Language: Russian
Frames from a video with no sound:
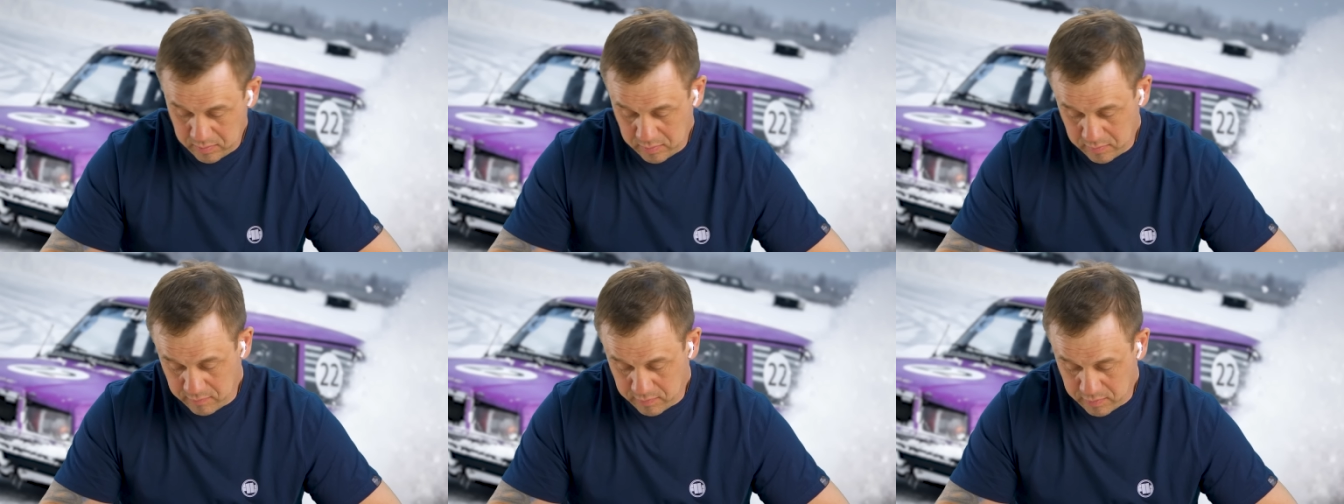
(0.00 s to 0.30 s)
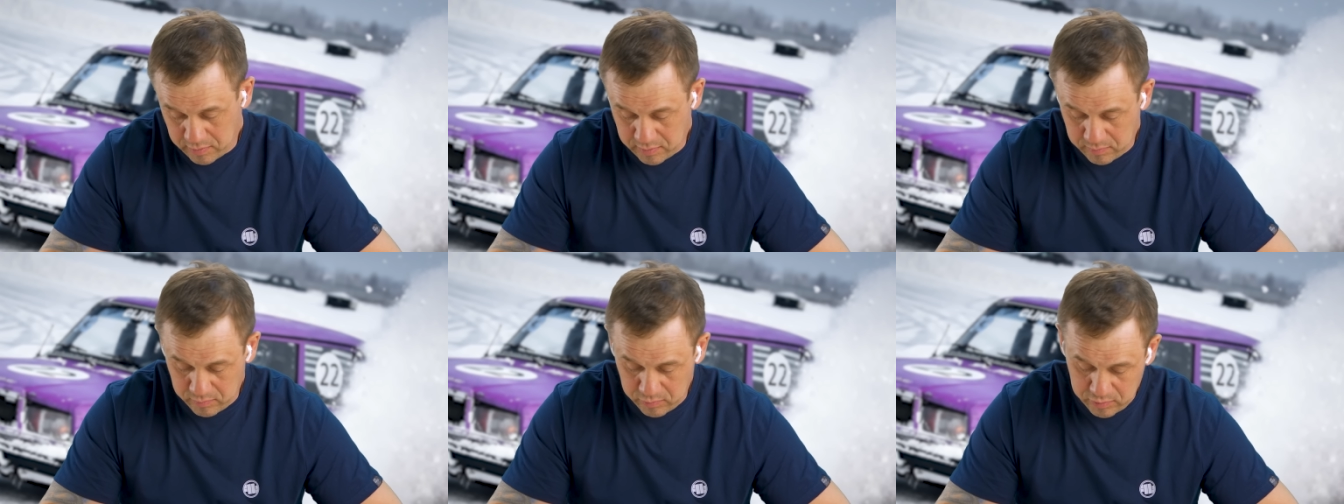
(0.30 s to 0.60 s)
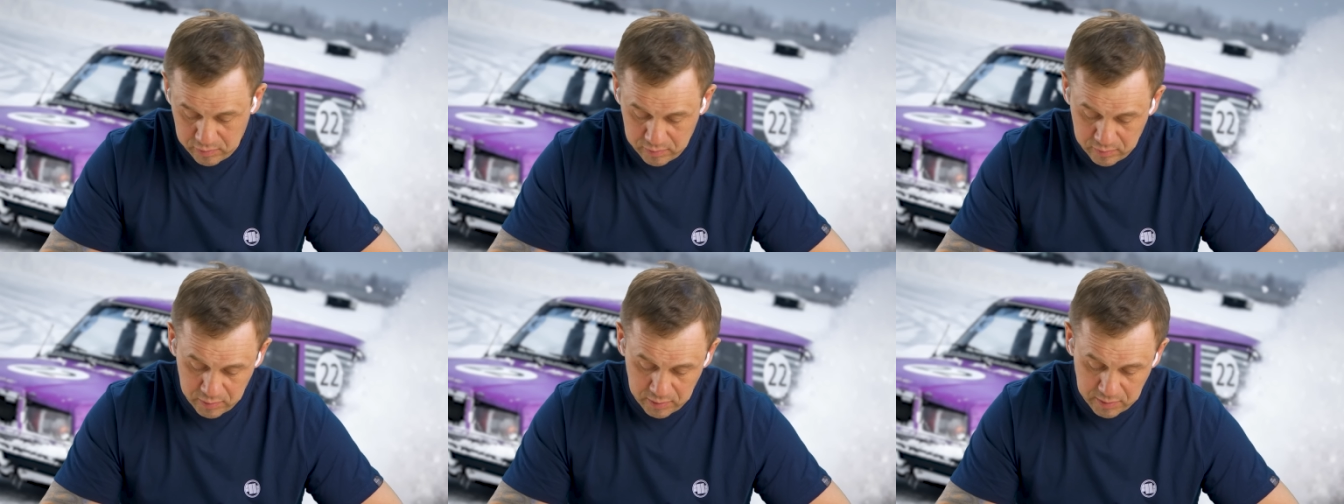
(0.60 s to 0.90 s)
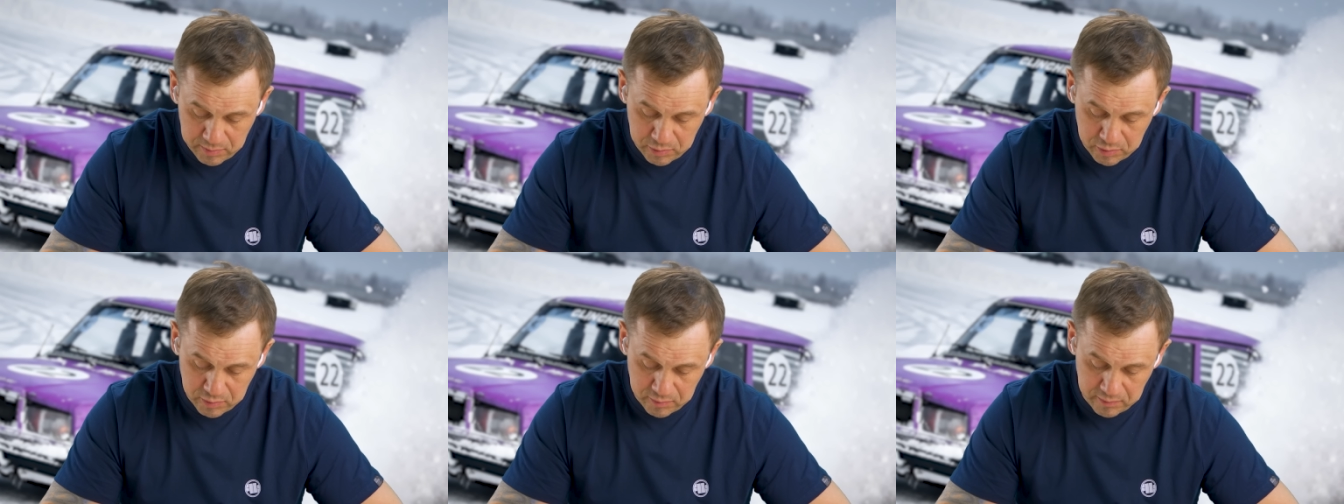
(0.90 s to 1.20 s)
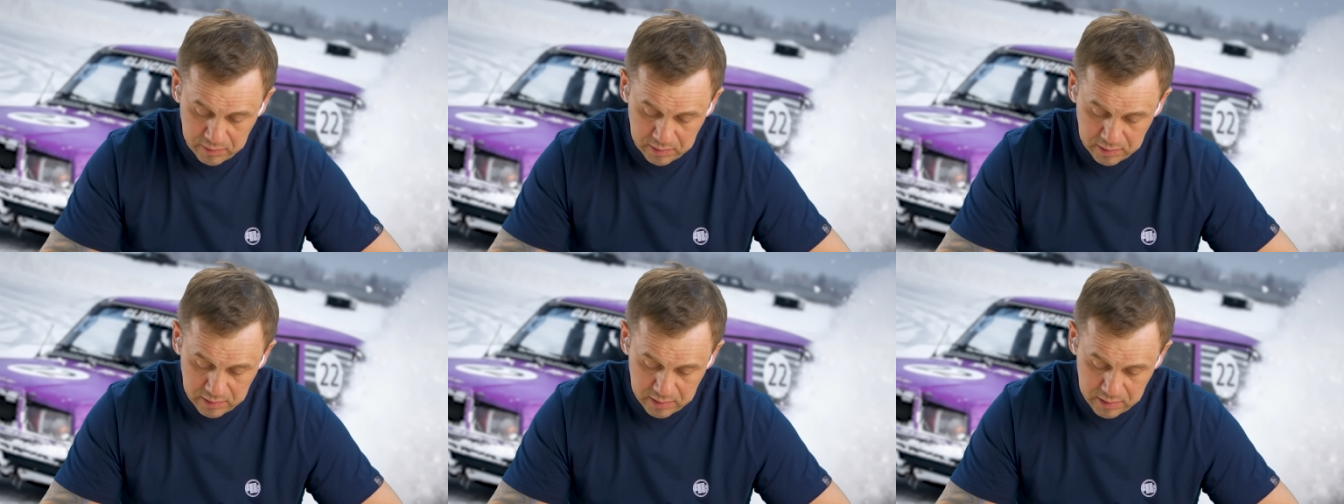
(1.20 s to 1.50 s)
К вашим услугам,
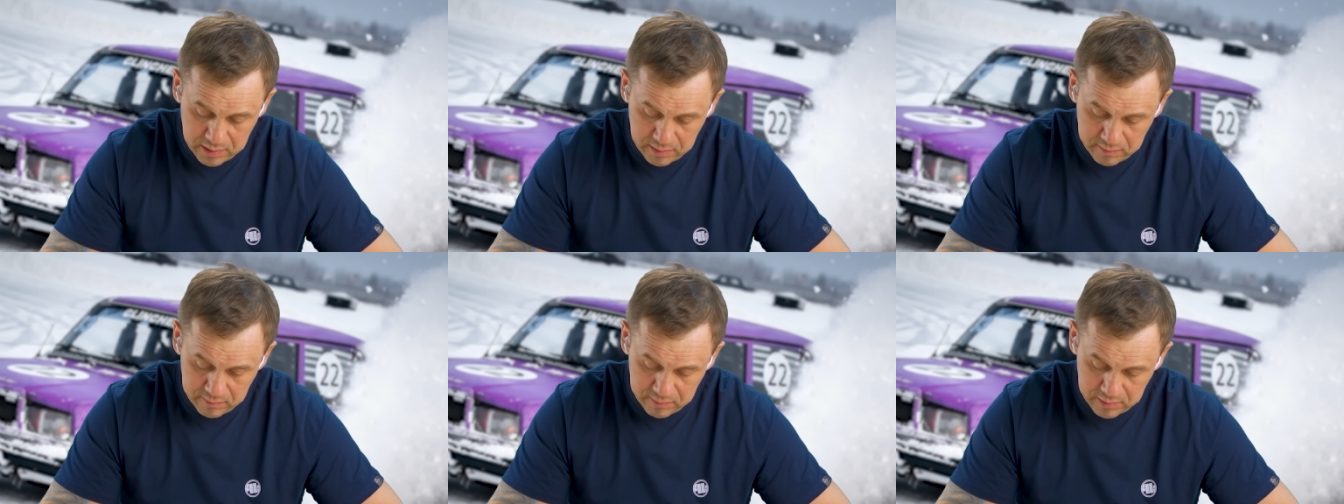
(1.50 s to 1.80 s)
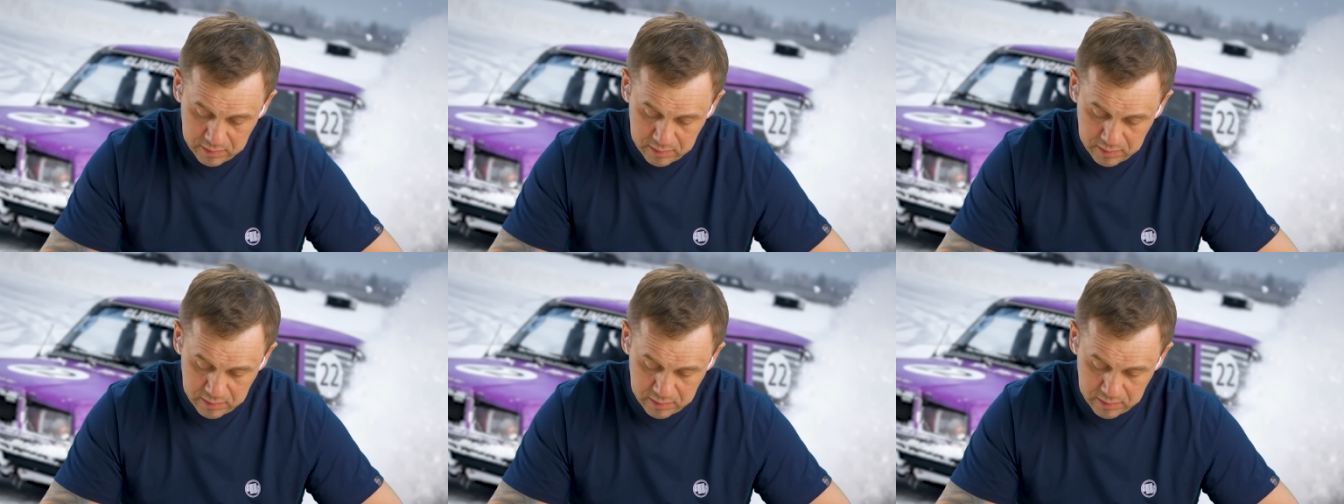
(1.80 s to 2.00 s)
Софья Андреевна.